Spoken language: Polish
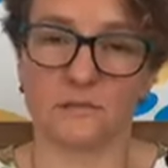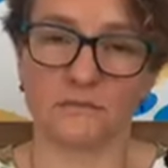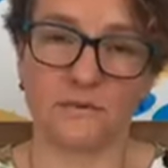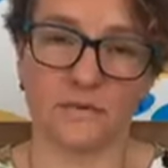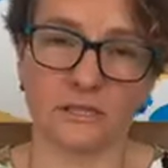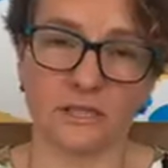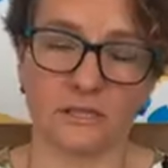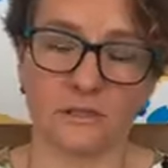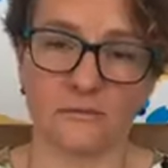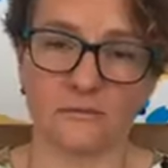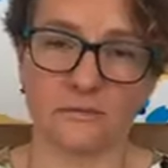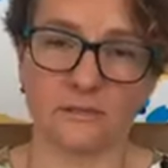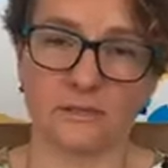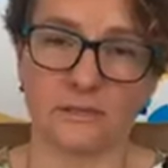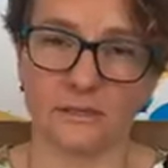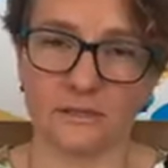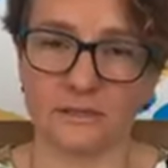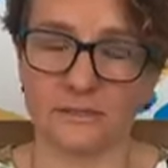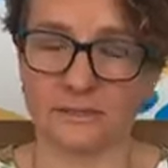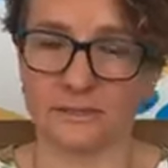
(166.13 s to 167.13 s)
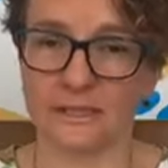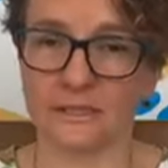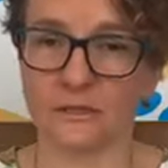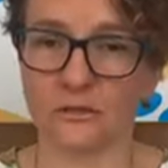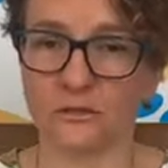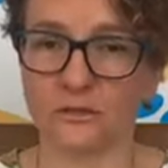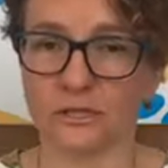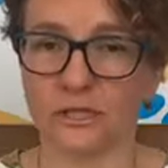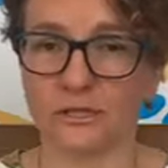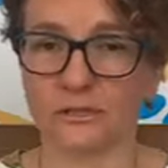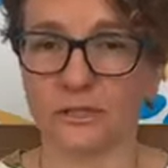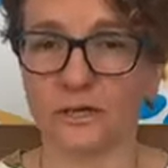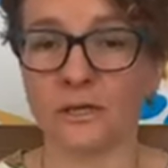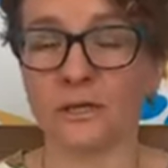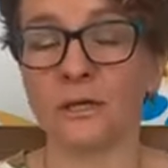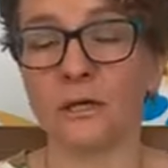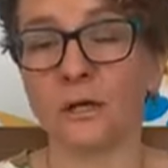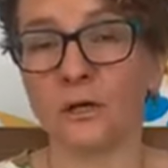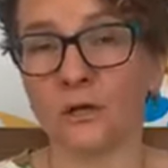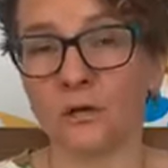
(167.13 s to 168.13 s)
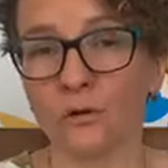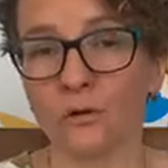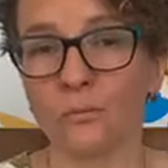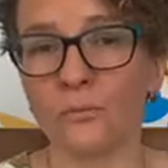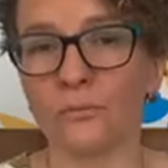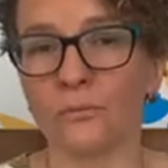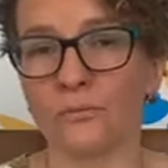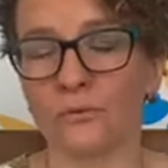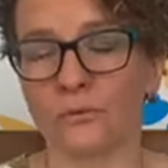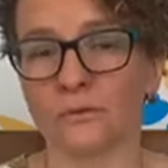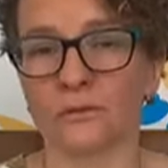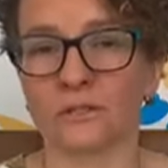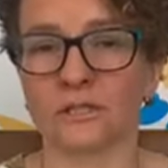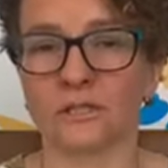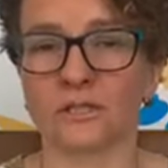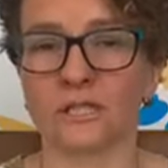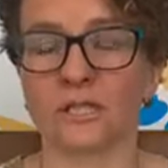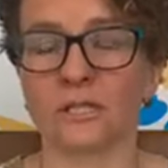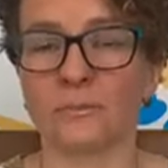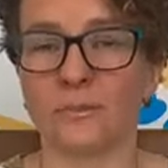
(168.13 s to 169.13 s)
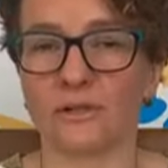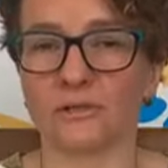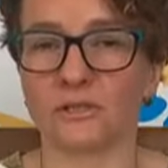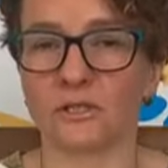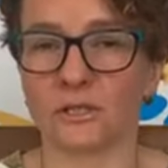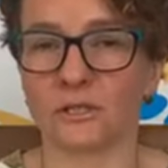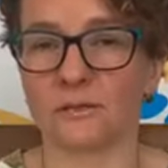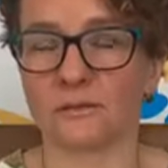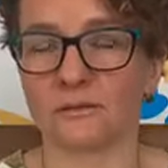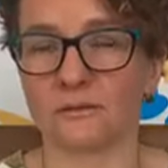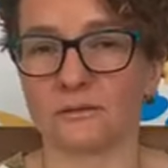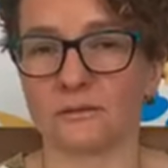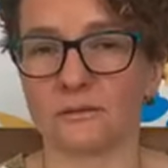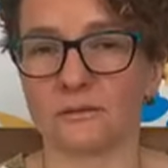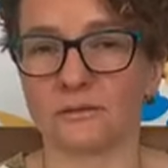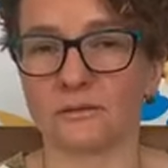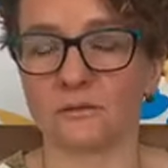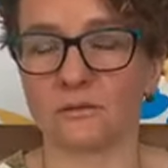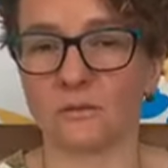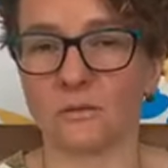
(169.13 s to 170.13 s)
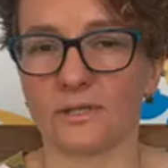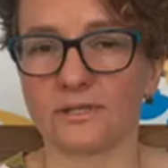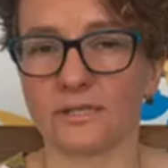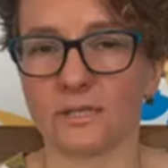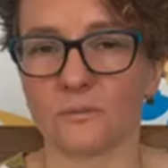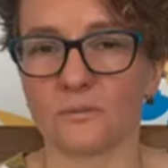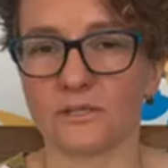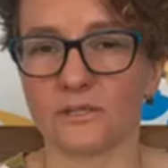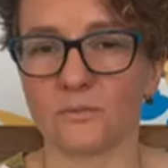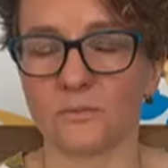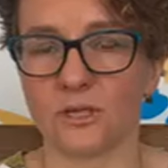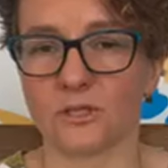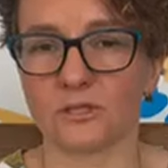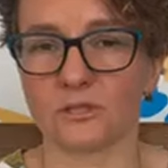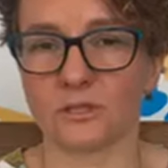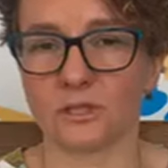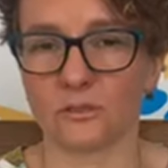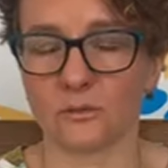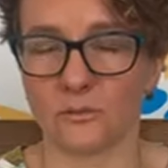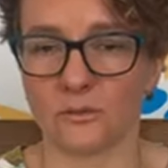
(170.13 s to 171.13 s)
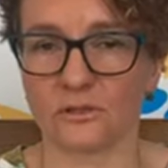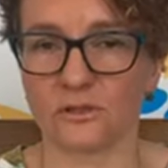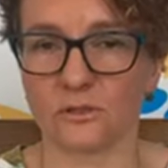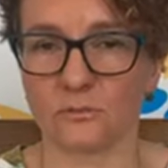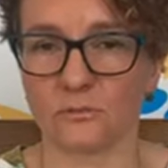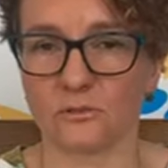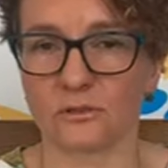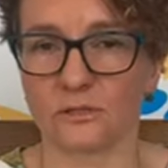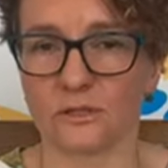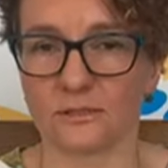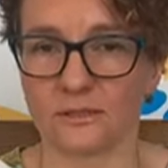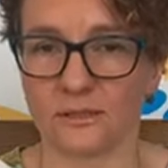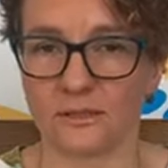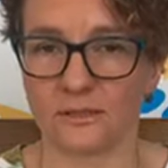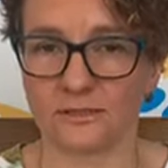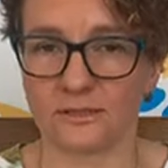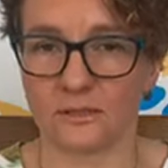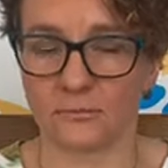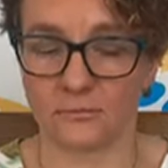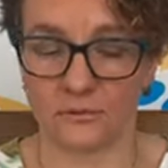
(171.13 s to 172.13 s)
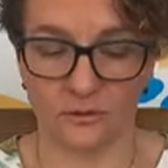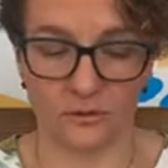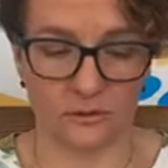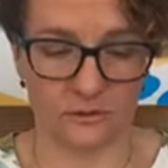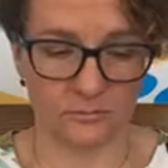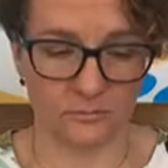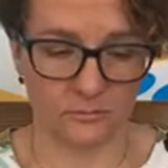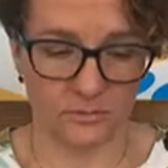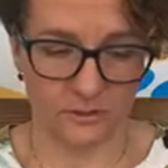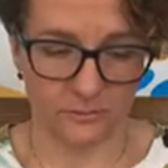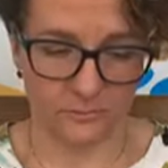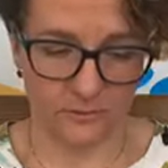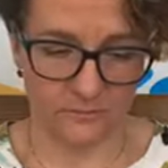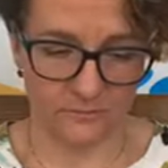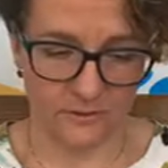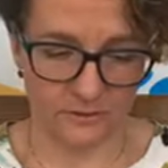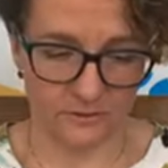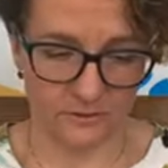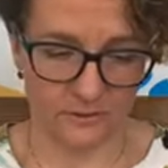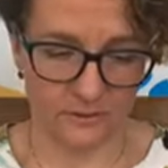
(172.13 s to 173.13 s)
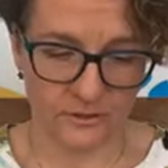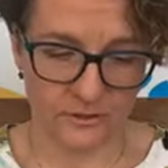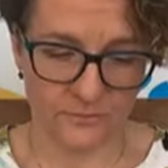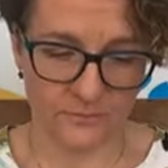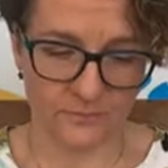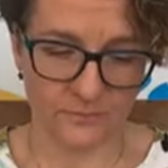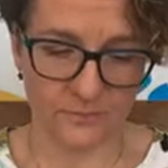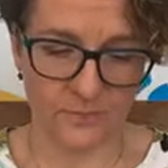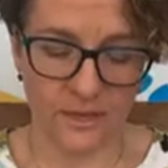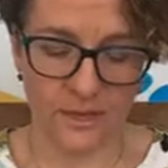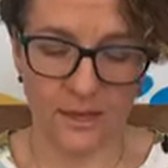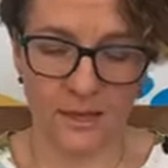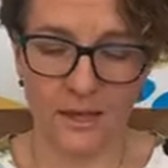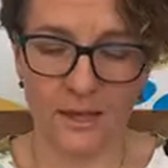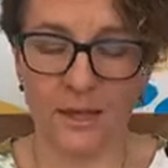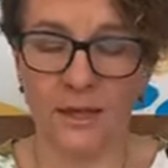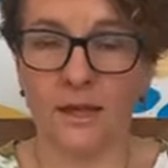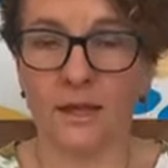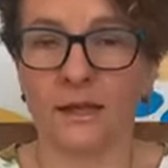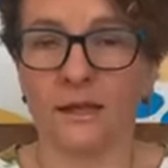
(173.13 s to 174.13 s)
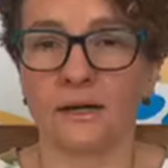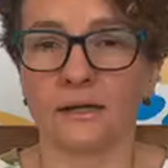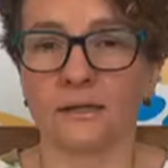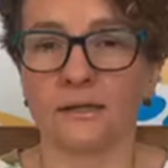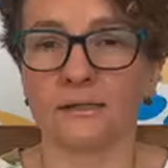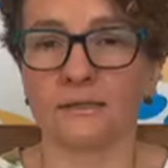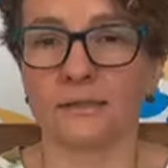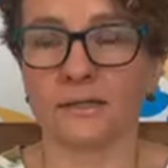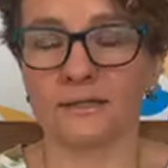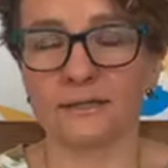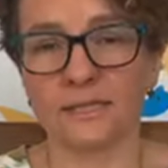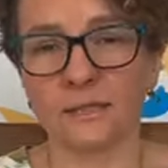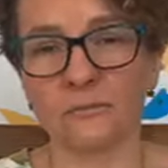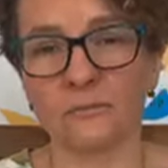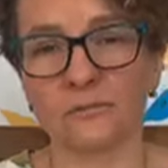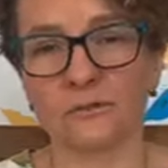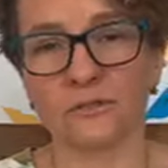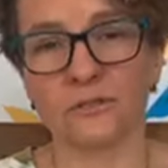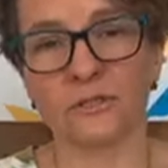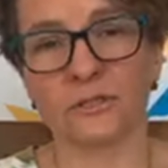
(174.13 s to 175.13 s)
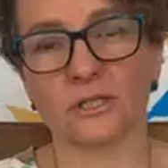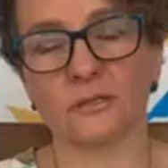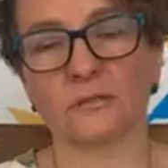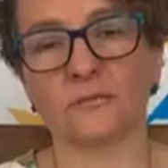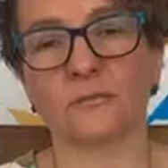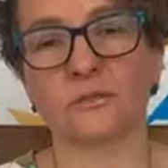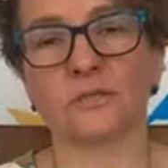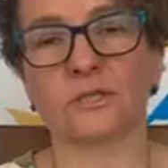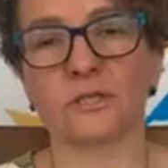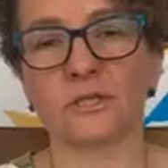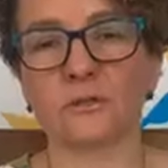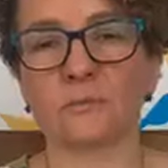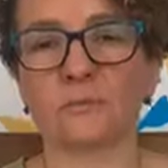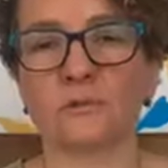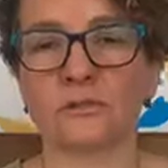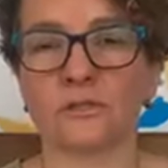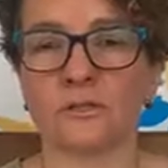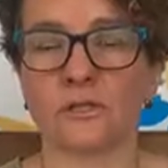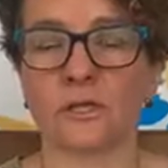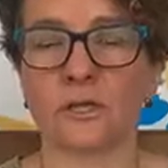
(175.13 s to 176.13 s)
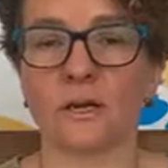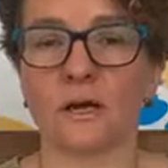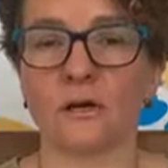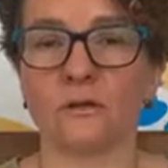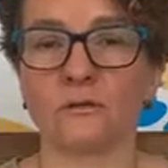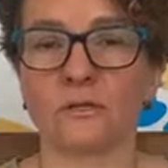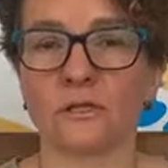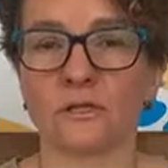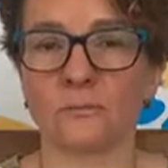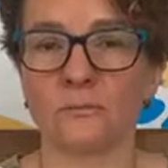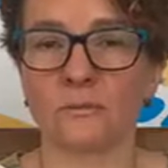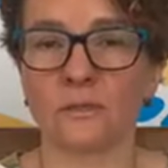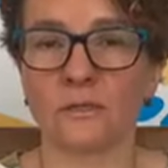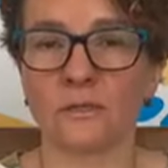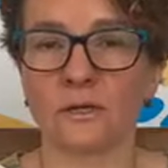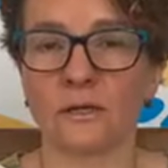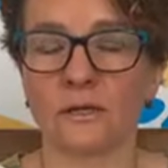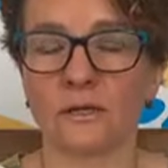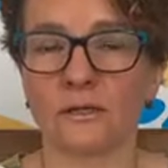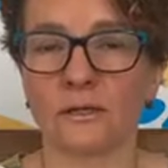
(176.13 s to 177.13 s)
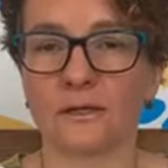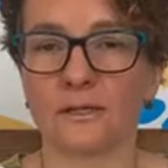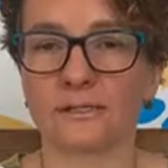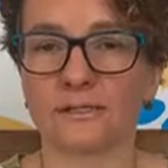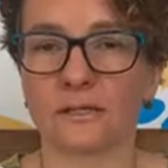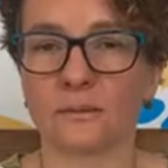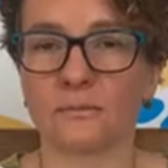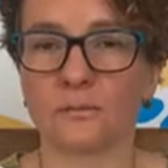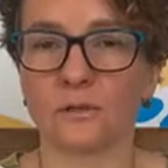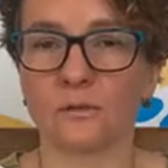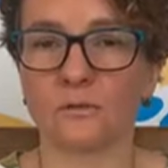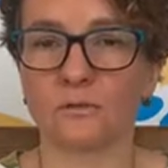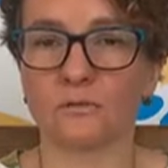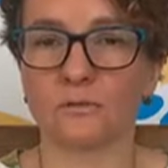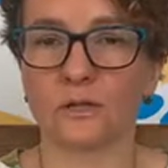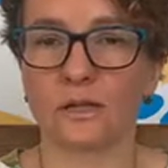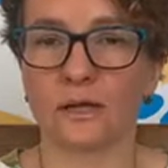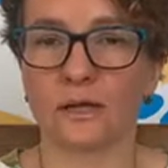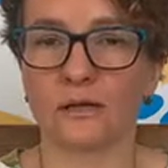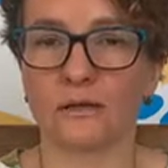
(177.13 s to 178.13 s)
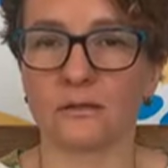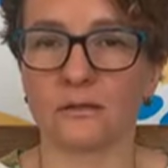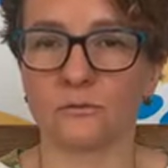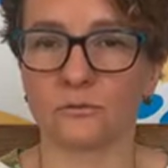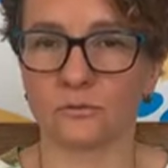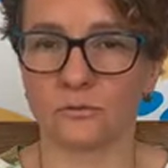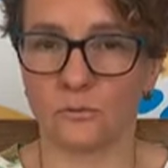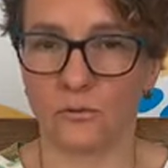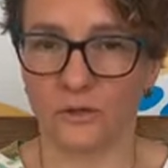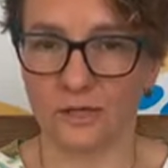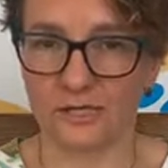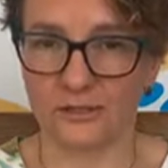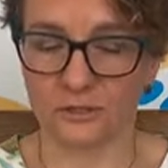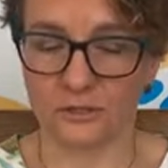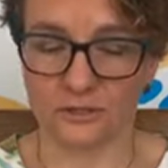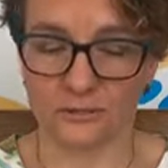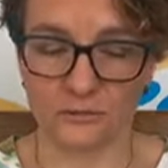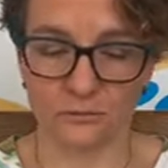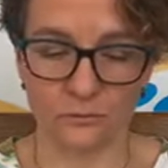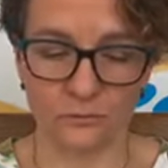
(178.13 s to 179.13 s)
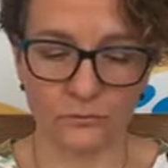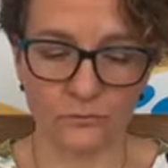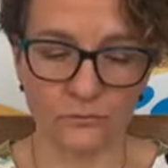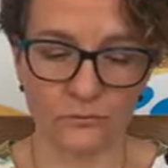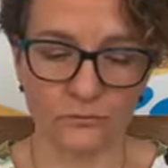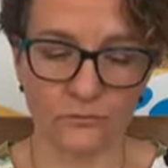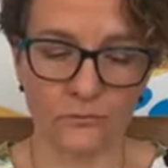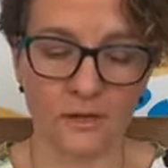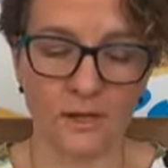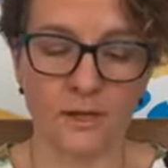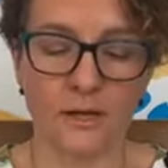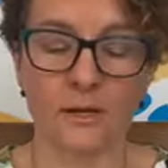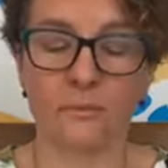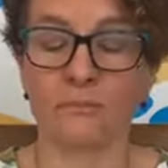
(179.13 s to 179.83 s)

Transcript: stwarzającej zagrożenie lub jeżeli będzie sytuacja bezpieczna, to będzie można te egzaminy przeprowadzić. Tak samo dzisiaj dowiedzieliśmy się o terminie egzaminów dla ósmoklasistów.